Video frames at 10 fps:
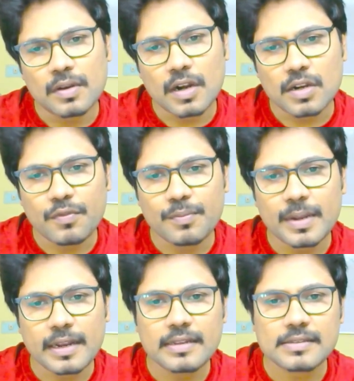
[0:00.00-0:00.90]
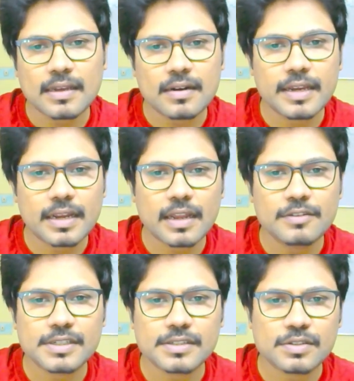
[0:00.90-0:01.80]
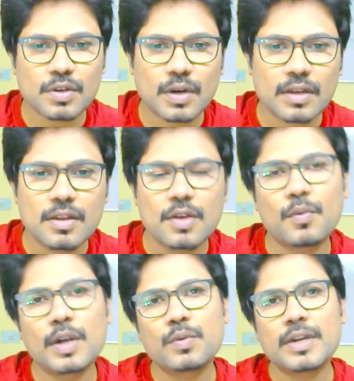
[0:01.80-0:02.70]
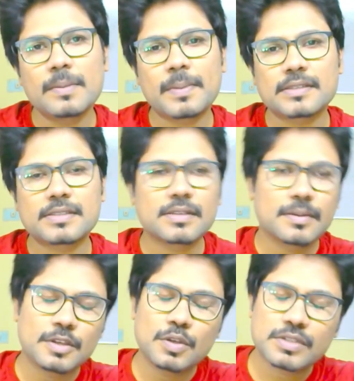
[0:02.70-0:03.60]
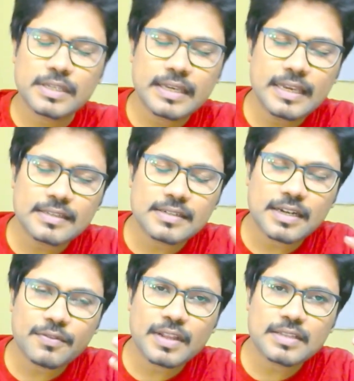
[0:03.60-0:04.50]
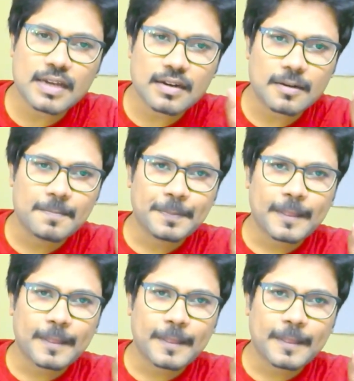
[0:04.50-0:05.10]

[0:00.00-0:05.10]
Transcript: కట్ ఆఫ్ మీరు ఎన్నిసార్లు అడిగారు లైవ్ సెషన్స్లో కూడా వన్ ట్వంటీ ప్లస్ యూ సీ ఈచ్ అండ్ ఎవ్రీ ఛానల్